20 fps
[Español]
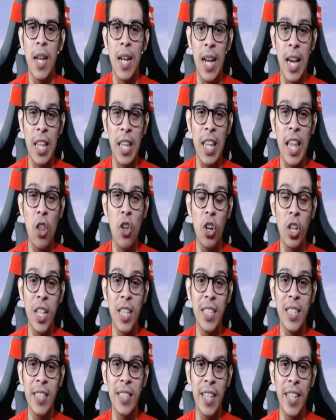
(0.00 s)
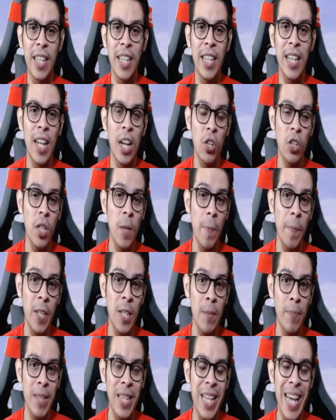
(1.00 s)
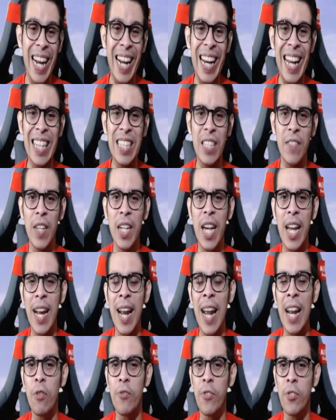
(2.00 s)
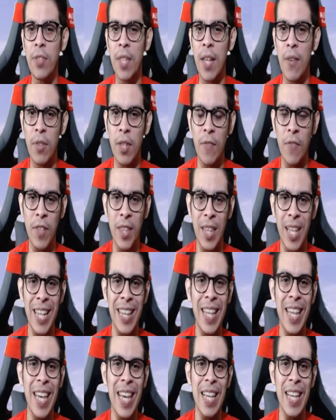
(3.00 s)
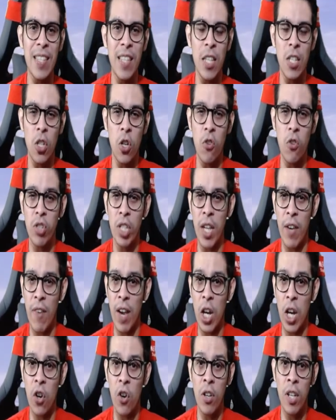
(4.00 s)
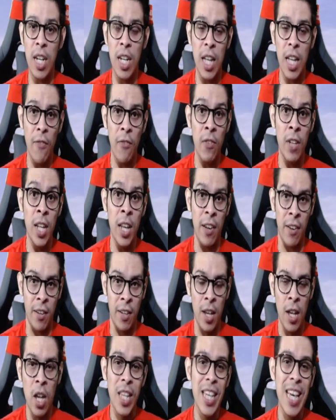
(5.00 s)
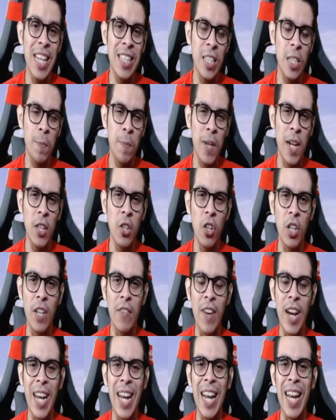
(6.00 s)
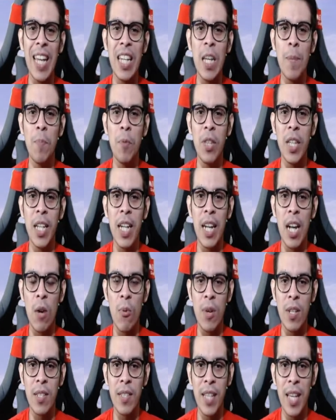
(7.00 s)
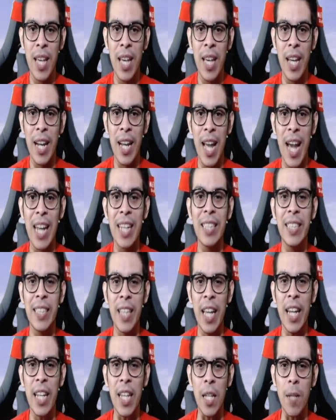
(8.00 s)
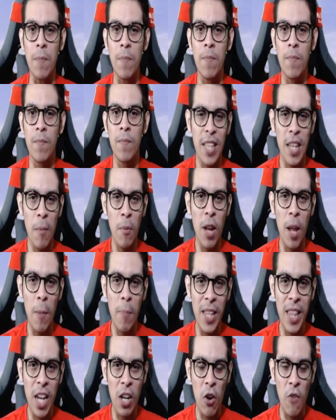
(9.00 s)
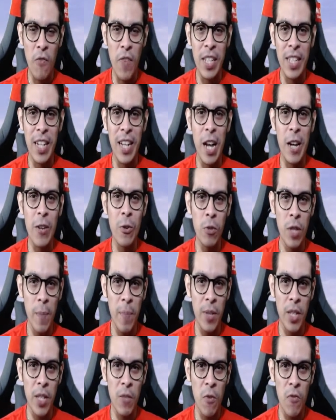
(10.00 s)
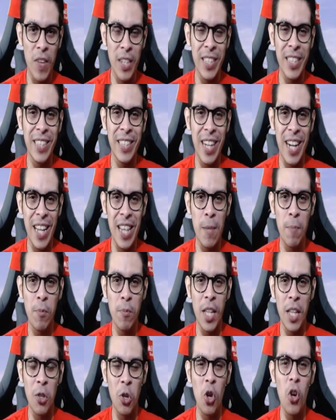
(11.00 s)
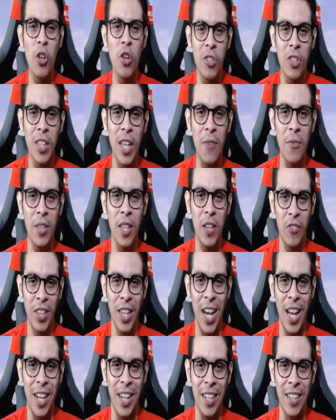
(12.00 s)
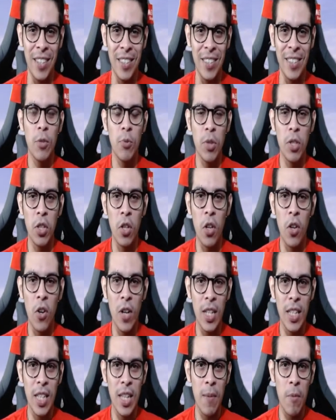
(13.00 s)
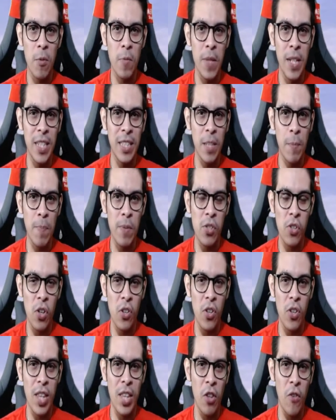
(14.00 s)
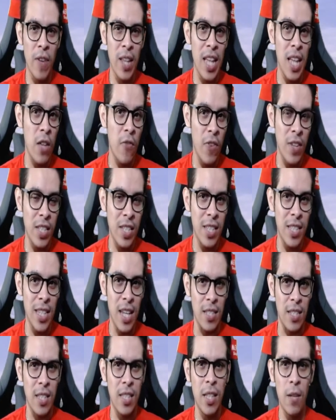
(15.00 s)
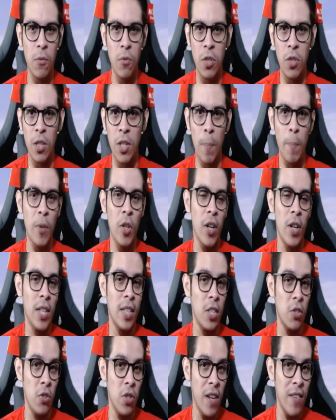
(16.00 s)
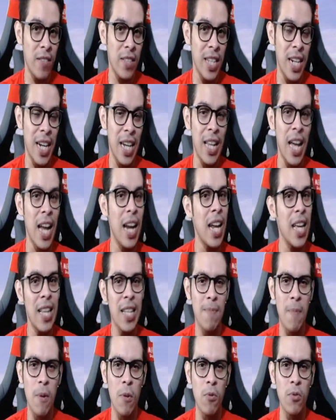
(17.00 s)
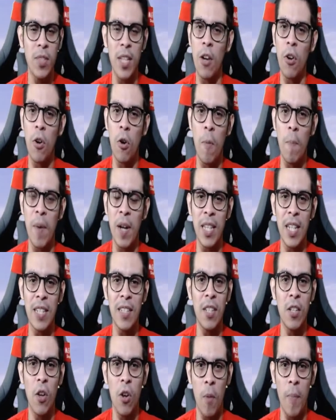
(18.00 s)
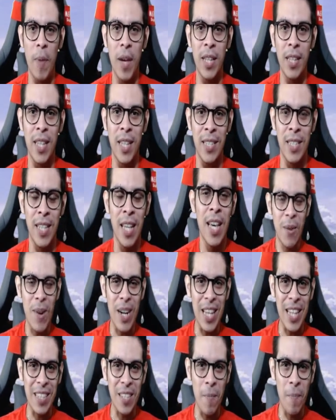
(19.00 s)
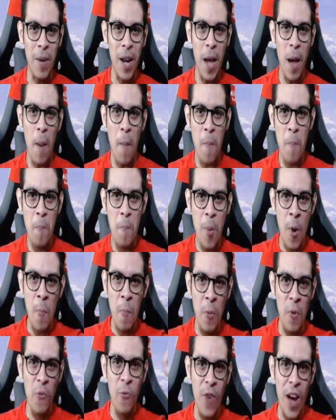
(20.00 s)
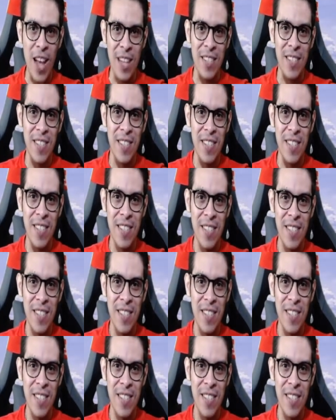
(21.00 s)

Y el ganador de esta serie de la ronda preliminar clasificará a los octavos de final de esta Scotiabank CONCACAF League, donde ya está esperando rival el equipo nicaragüense Real Steli. Y tenemos la plena confianza que el Club Deportivo FAS estará disputando los octavos de final. Esto es todo lo que tenemos en este episodio de Novedades Fascistas. Si te gustó te pido que te suscribas al canal, le des me gusta, lo compartas y lo comentes. Y recuerda siempre, ¡Pum Pum FAS!